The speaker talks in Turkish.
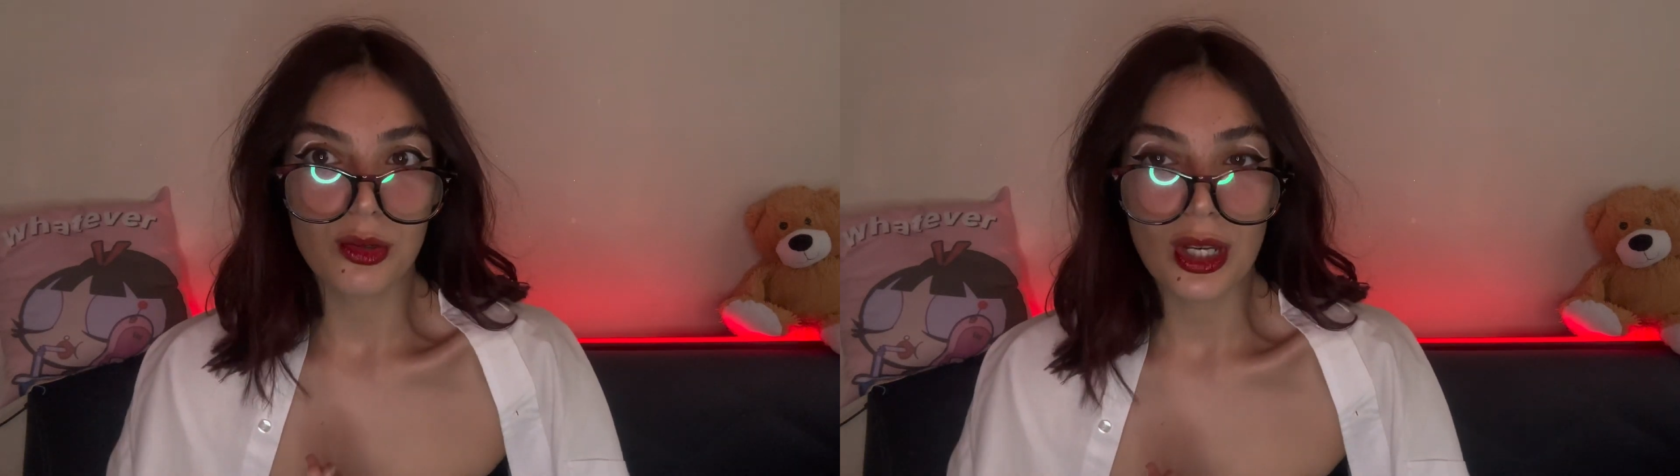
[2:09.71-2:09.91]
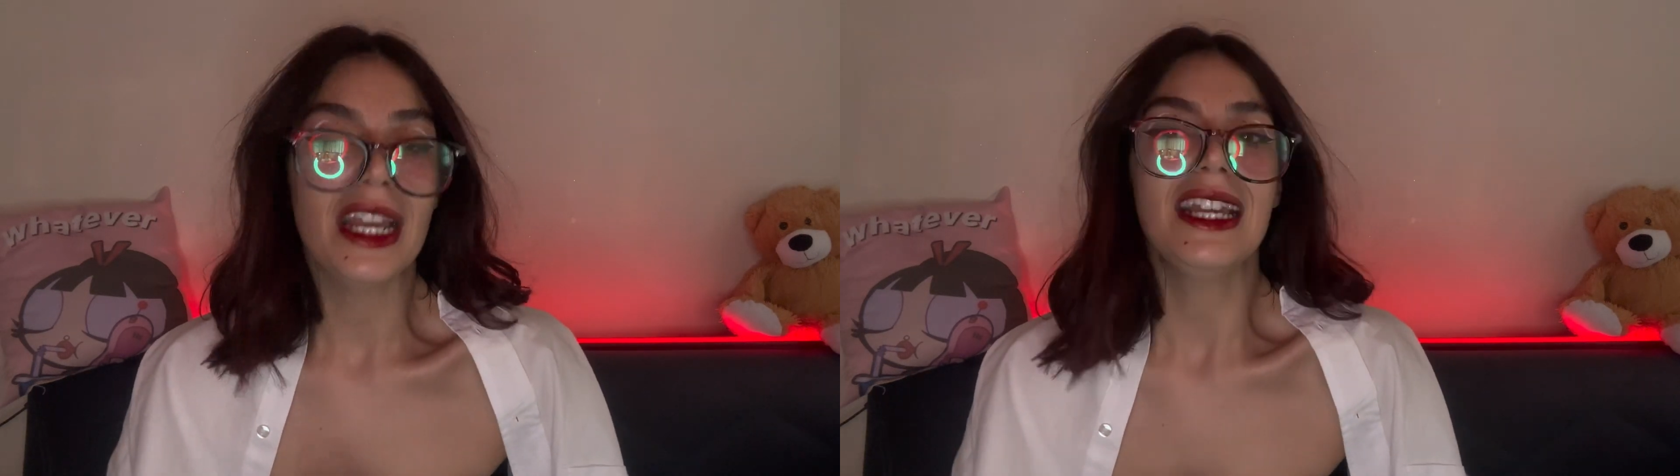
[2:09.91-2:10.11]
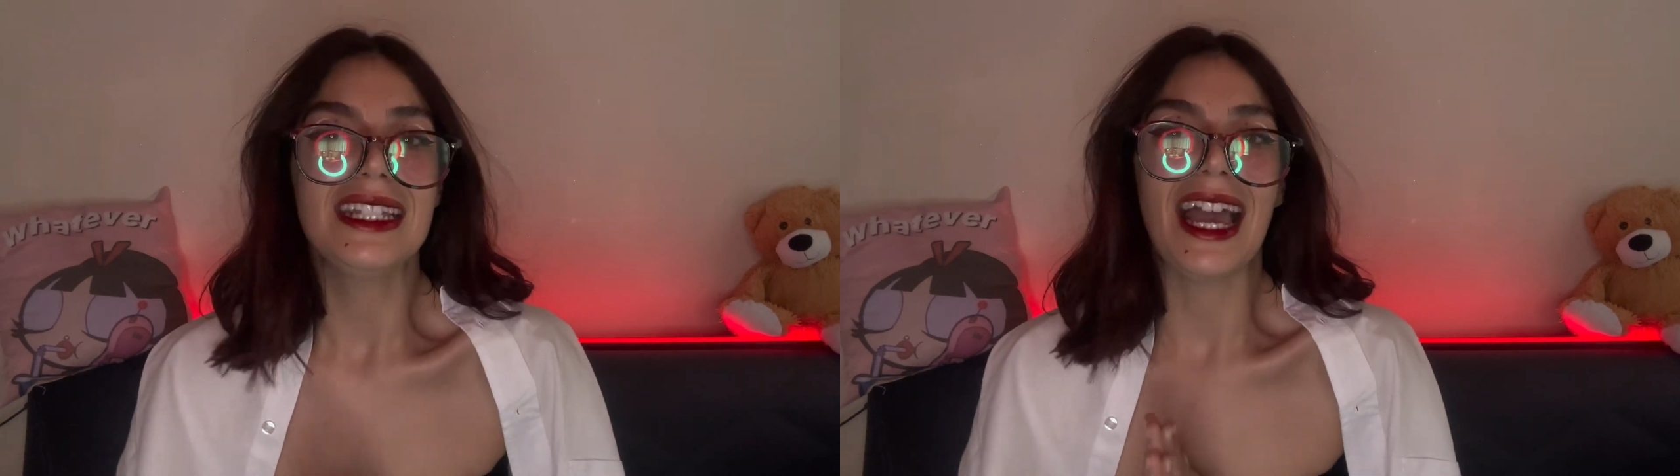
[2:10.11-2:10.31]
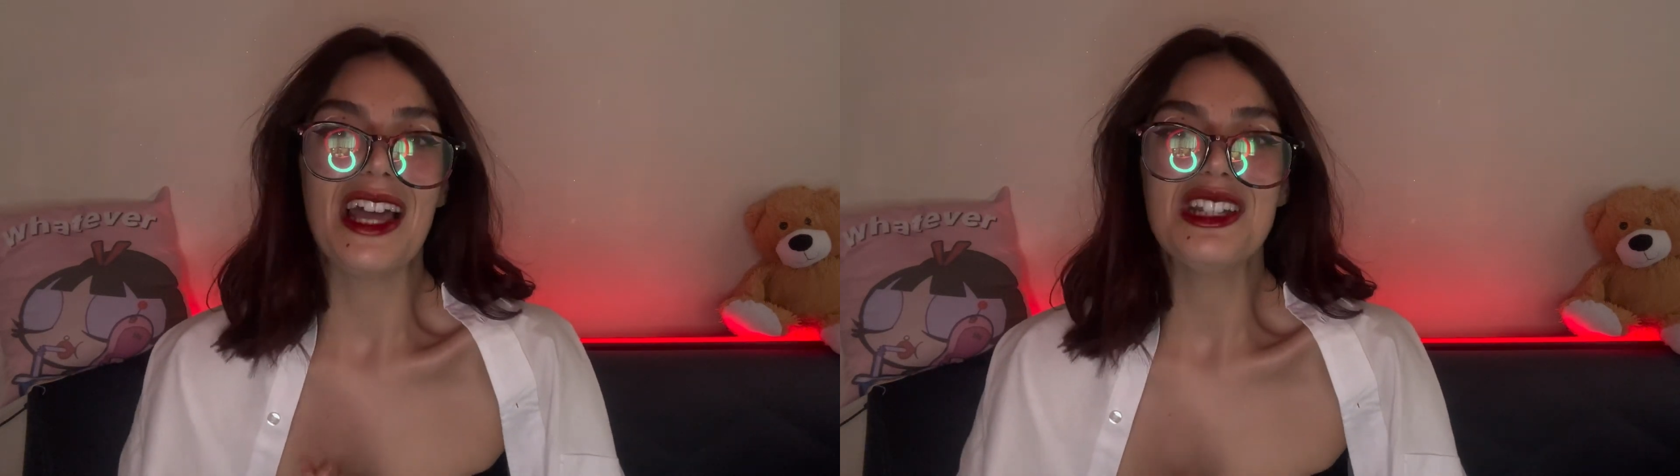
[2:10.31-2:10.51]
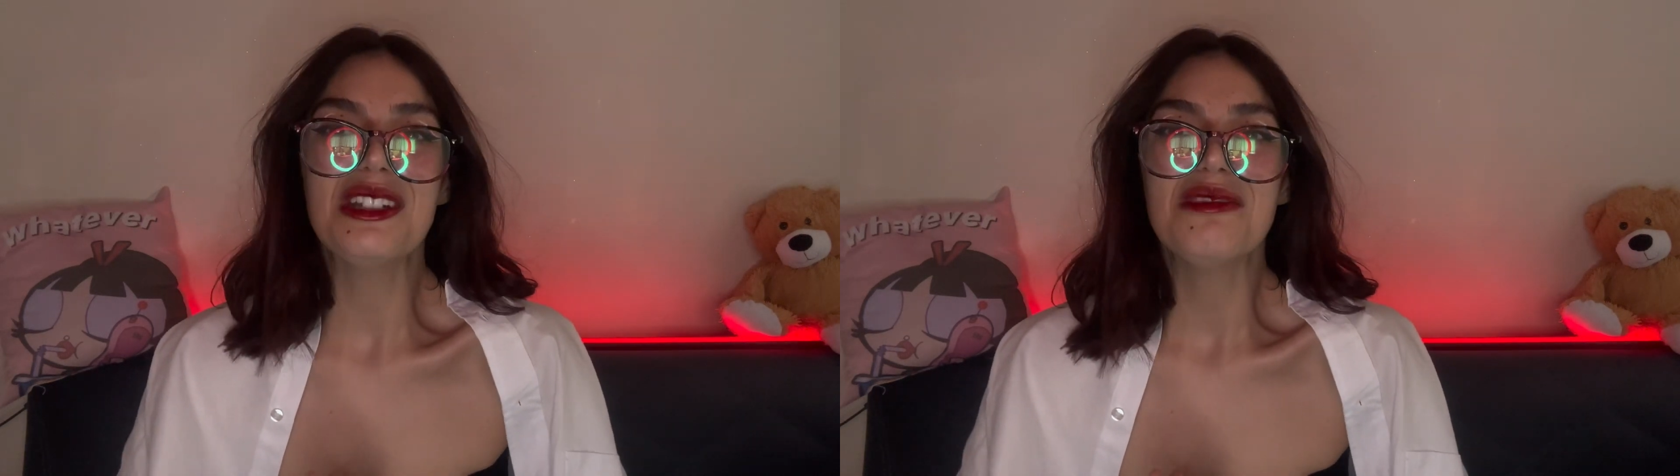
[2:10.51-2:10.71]
şey
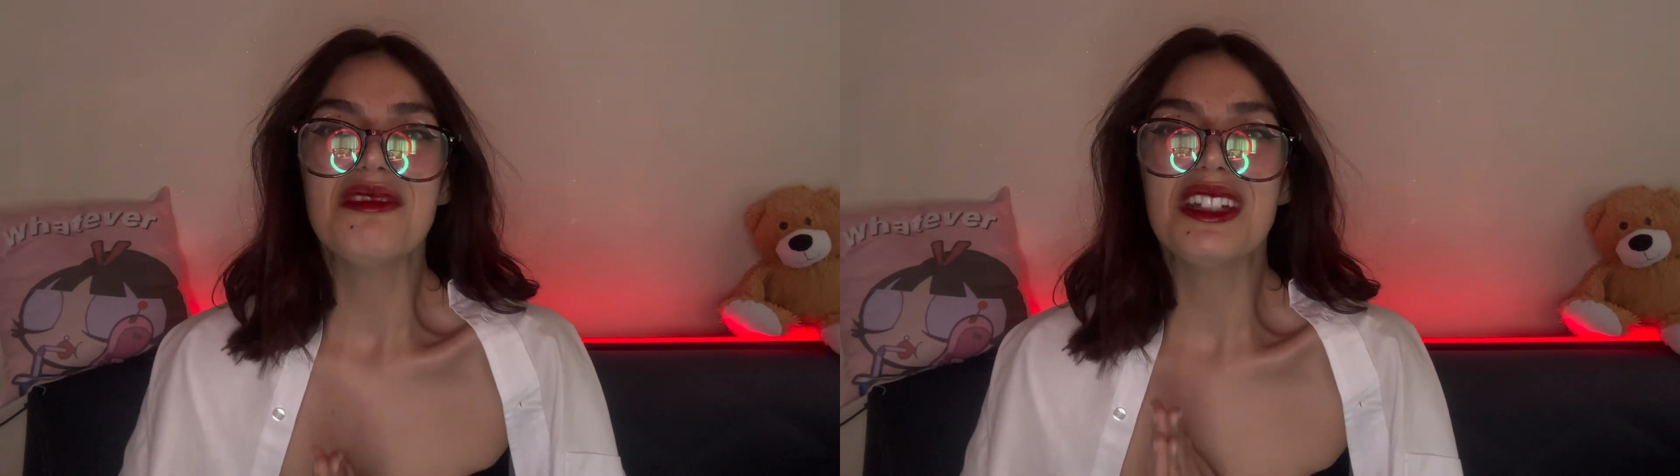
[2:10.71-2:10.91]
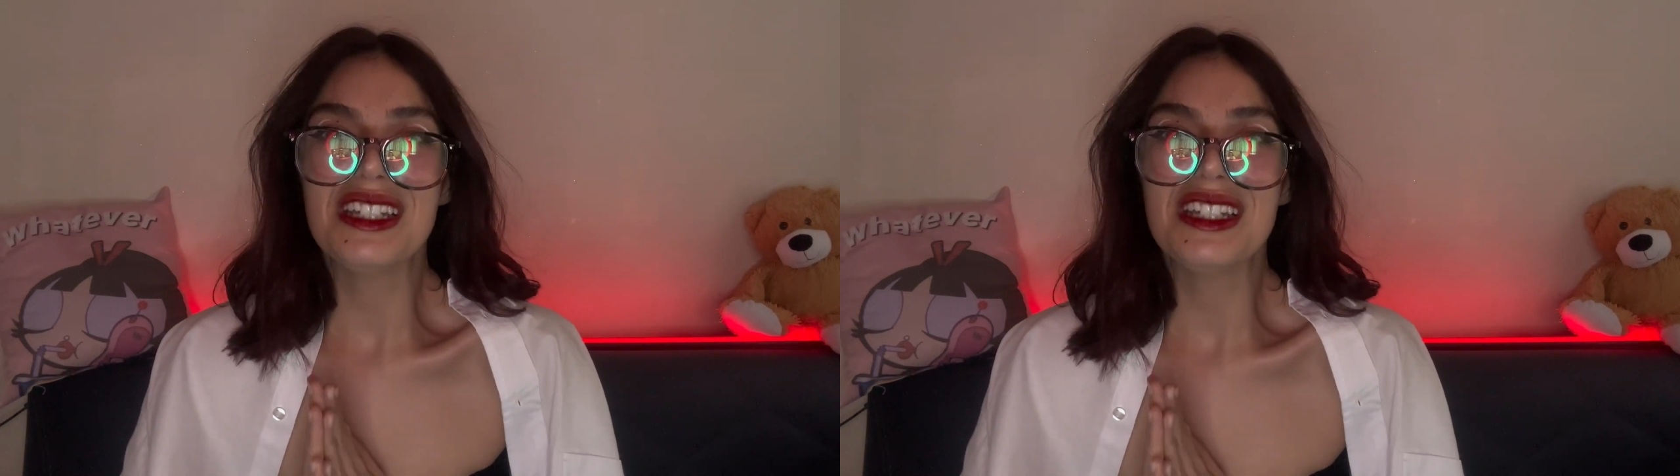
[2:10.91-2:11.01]
yani e,